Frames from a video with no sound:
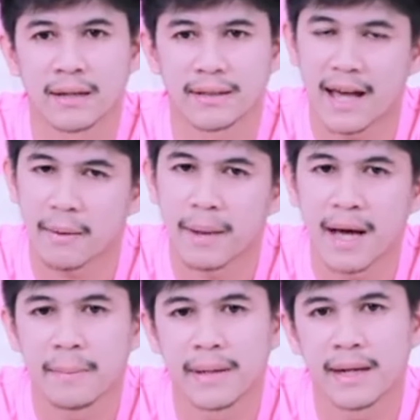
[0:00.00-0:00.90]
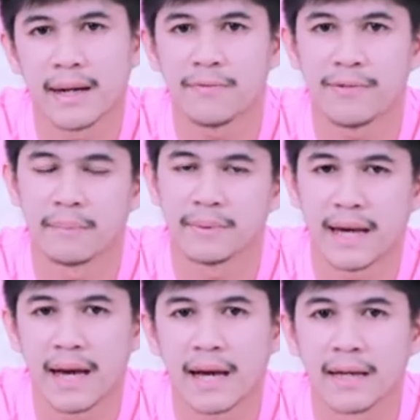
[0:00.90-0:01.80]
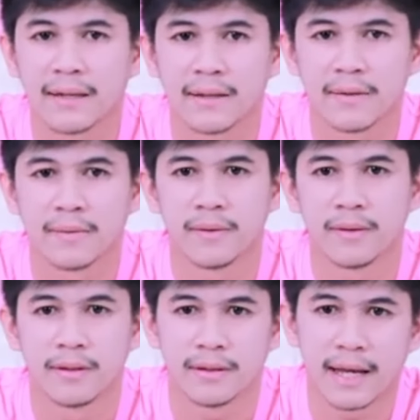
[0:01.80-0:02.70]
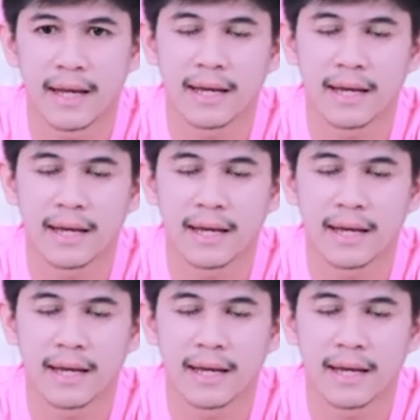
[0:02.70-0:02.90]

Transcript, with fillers: ตักมามันได้รับความเสียหาย แต่